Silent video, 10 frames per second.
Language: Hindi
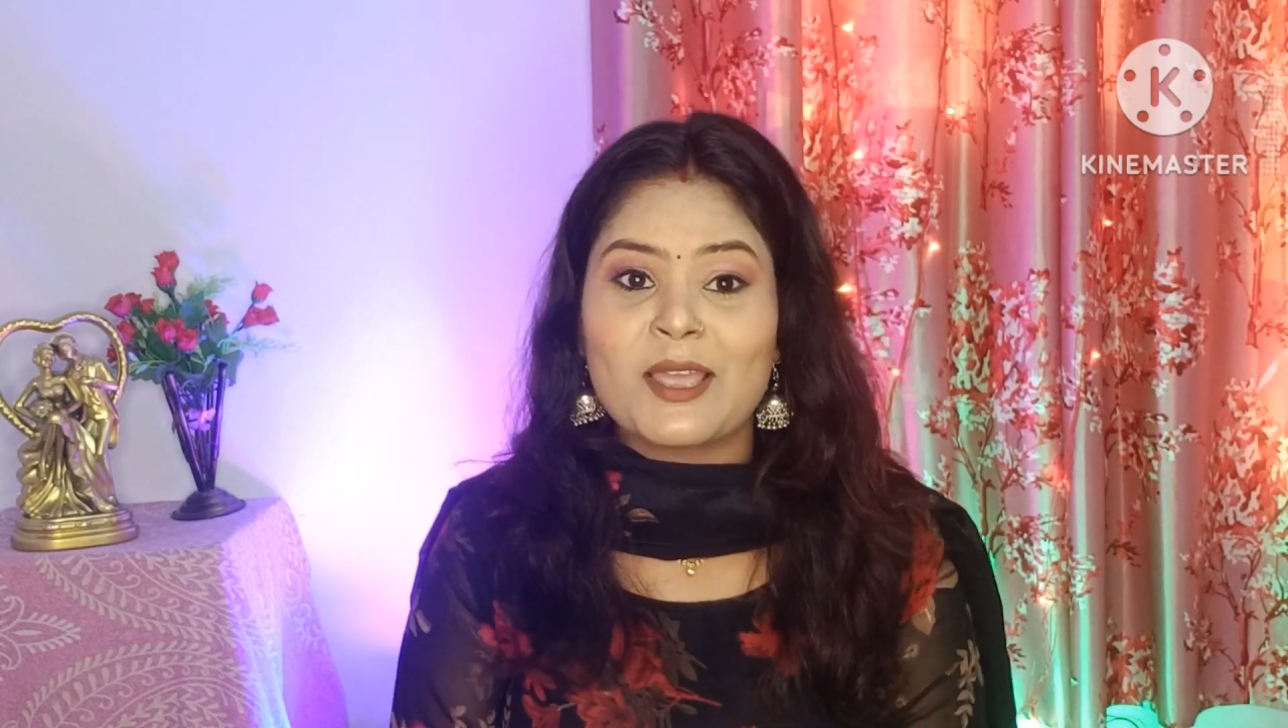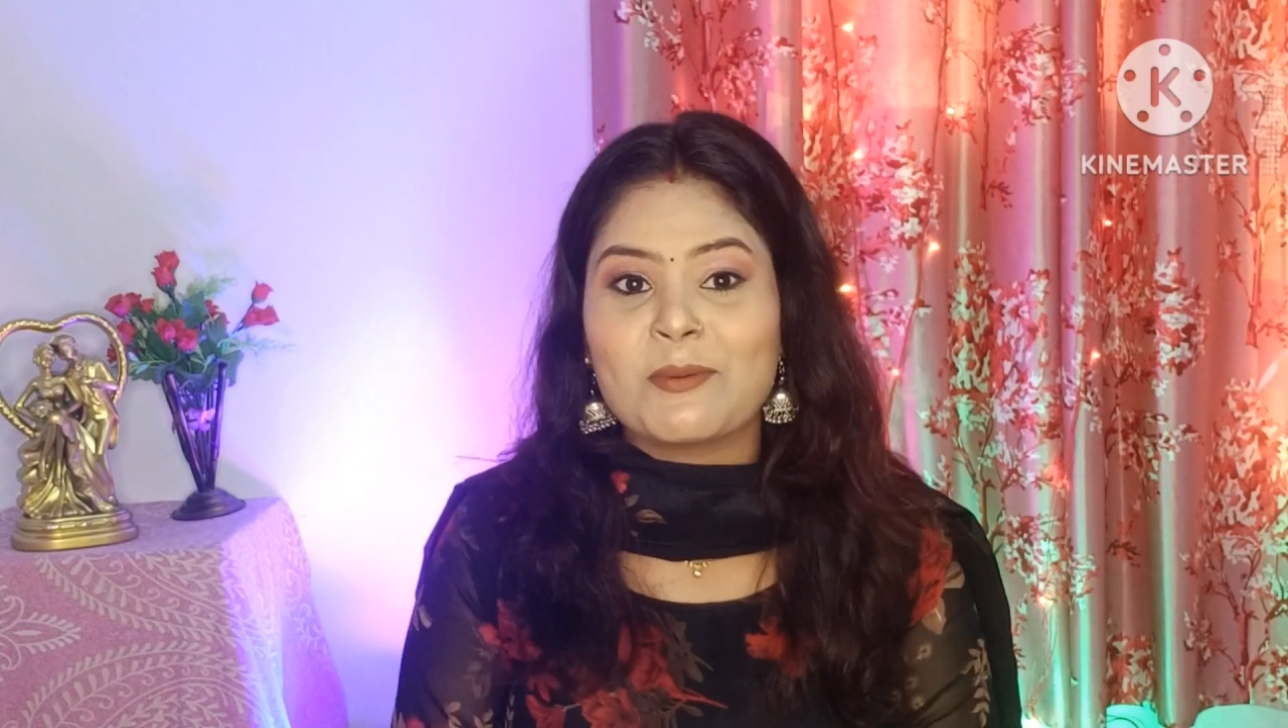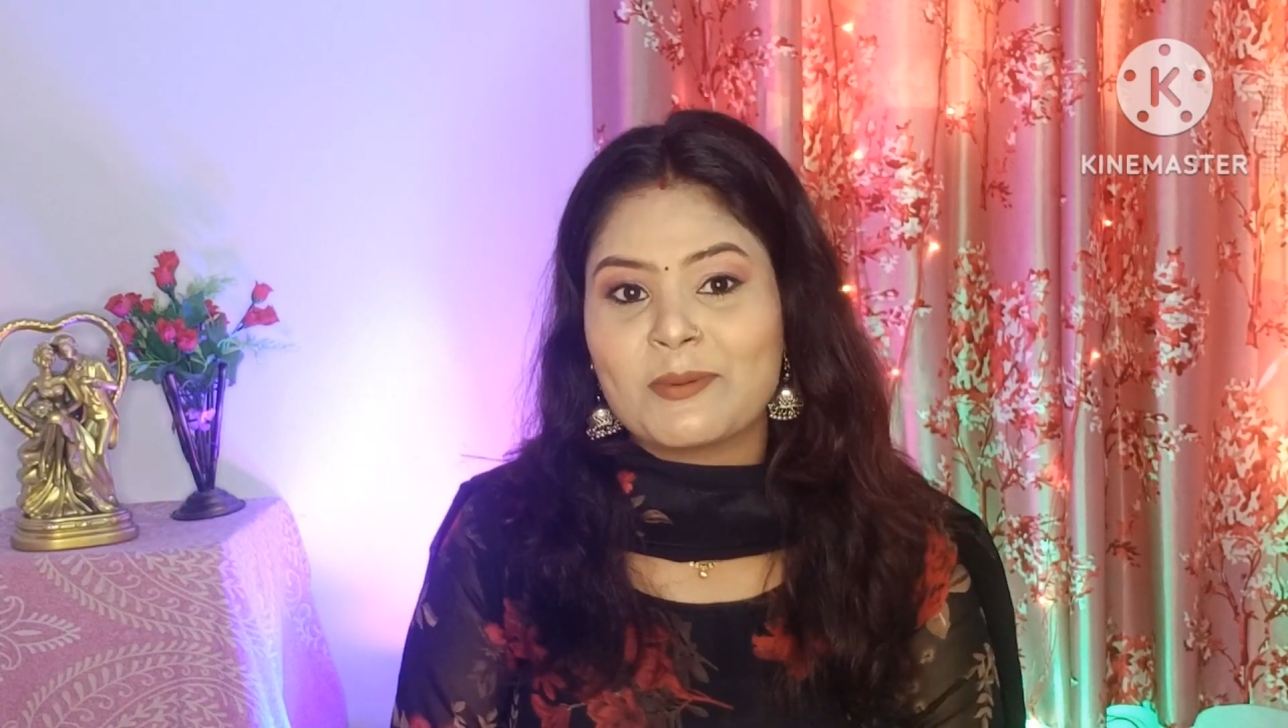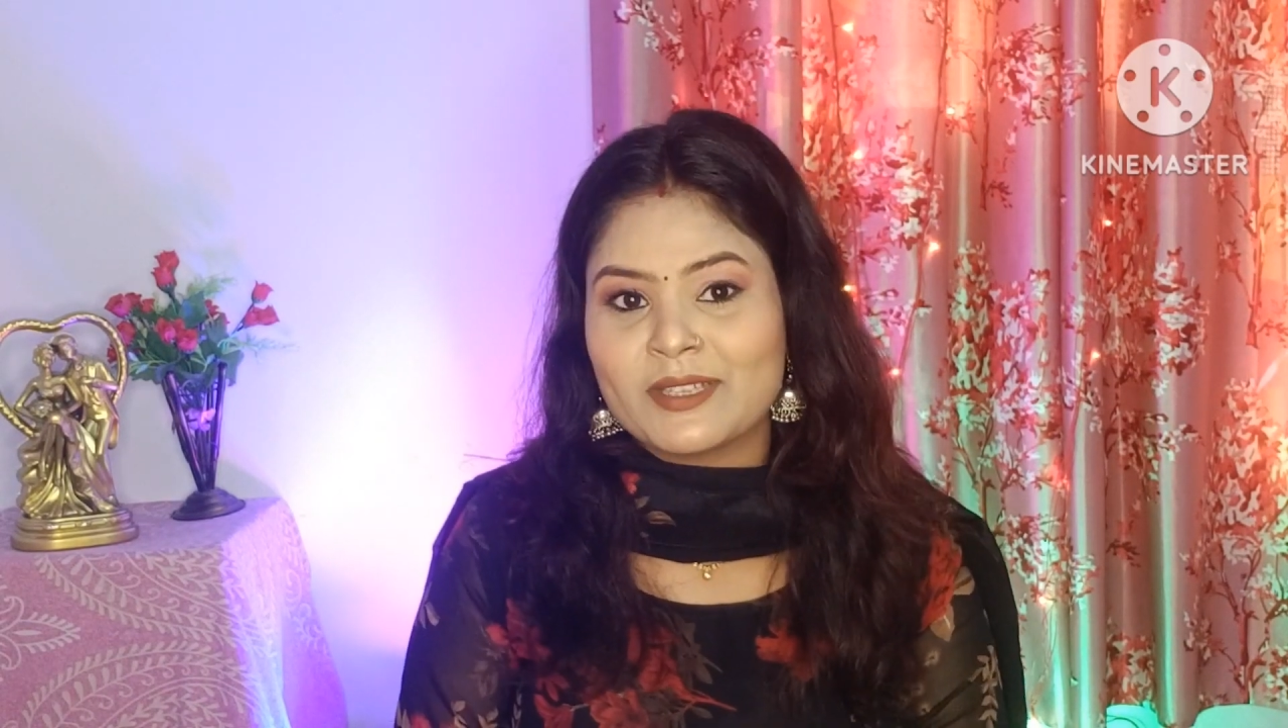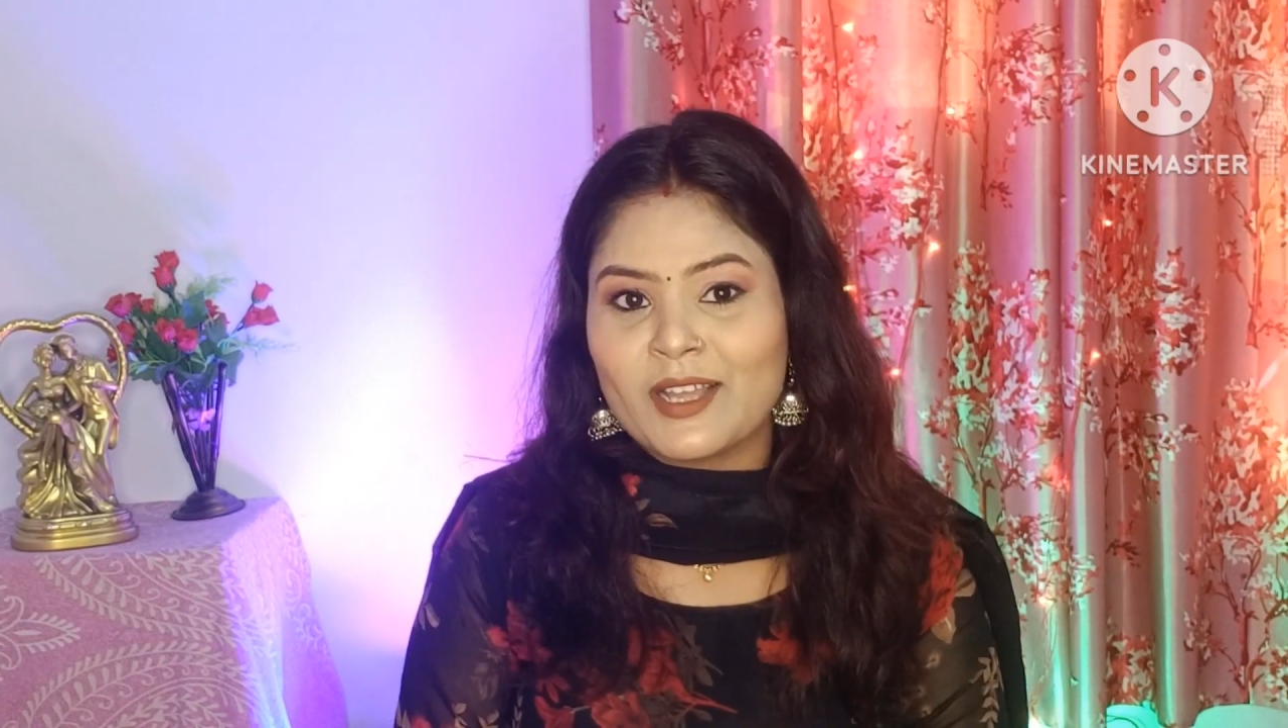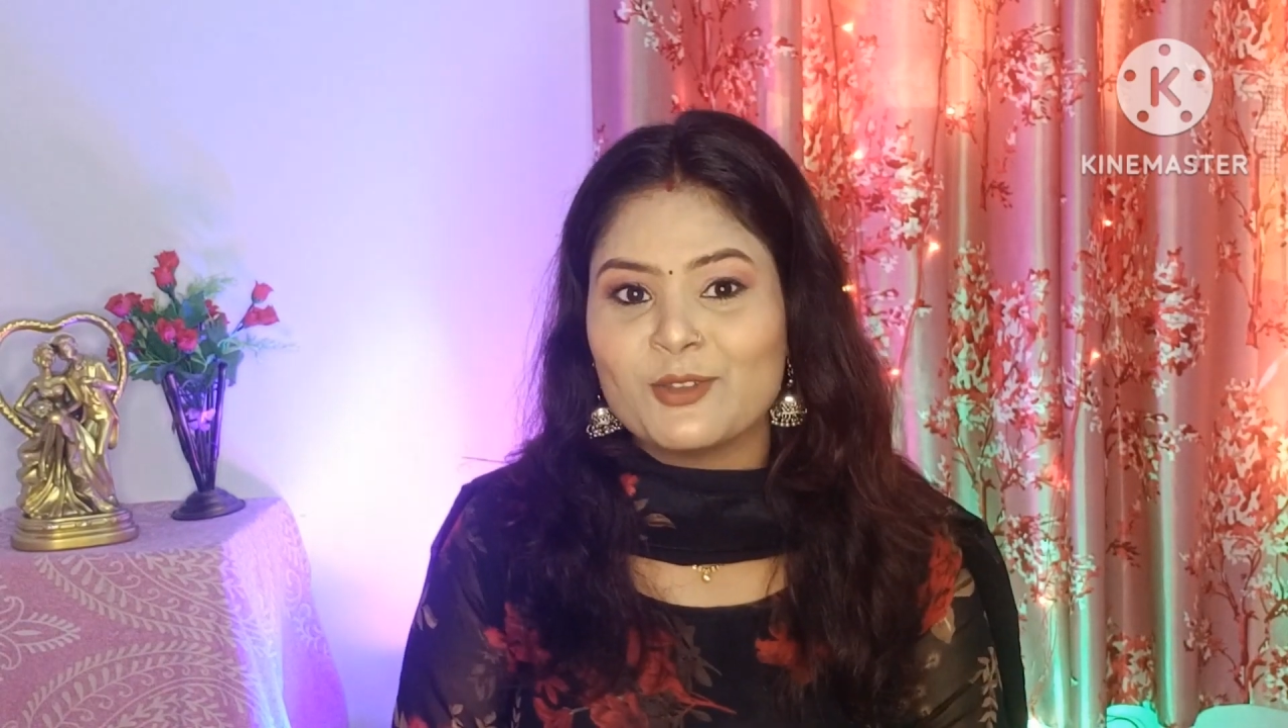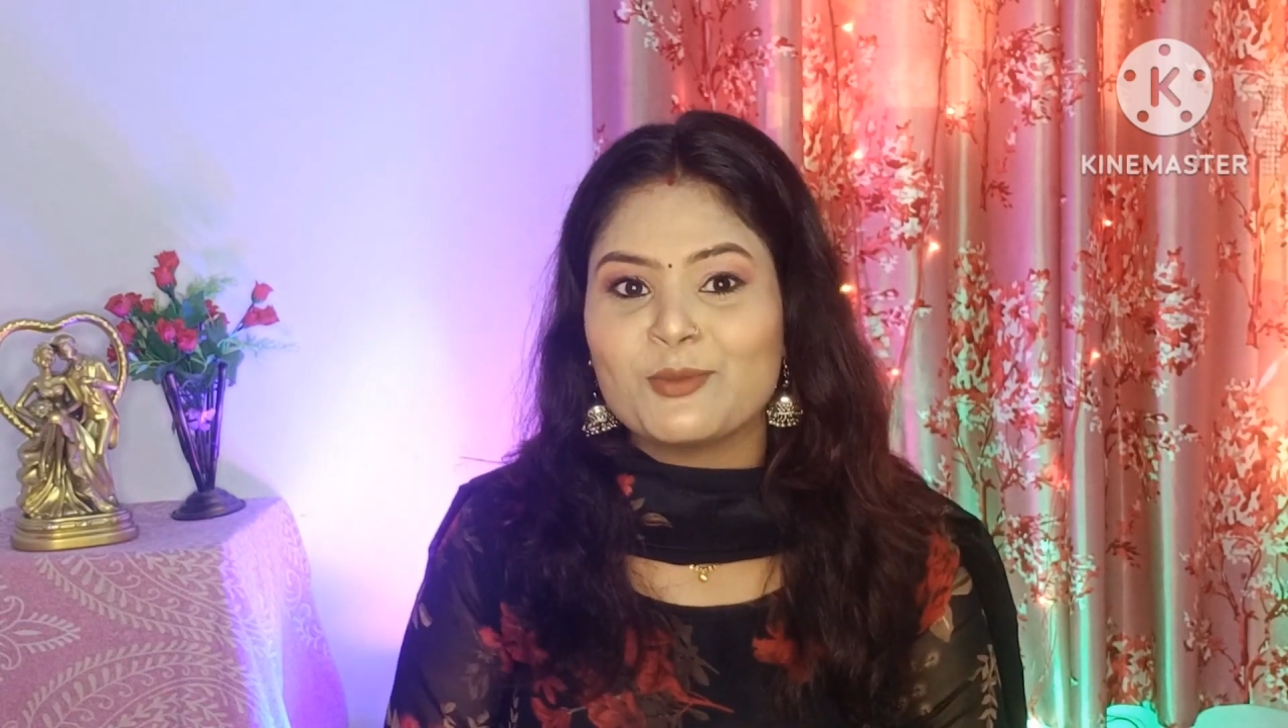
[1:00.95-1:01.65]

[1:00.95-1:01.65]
है मैं बता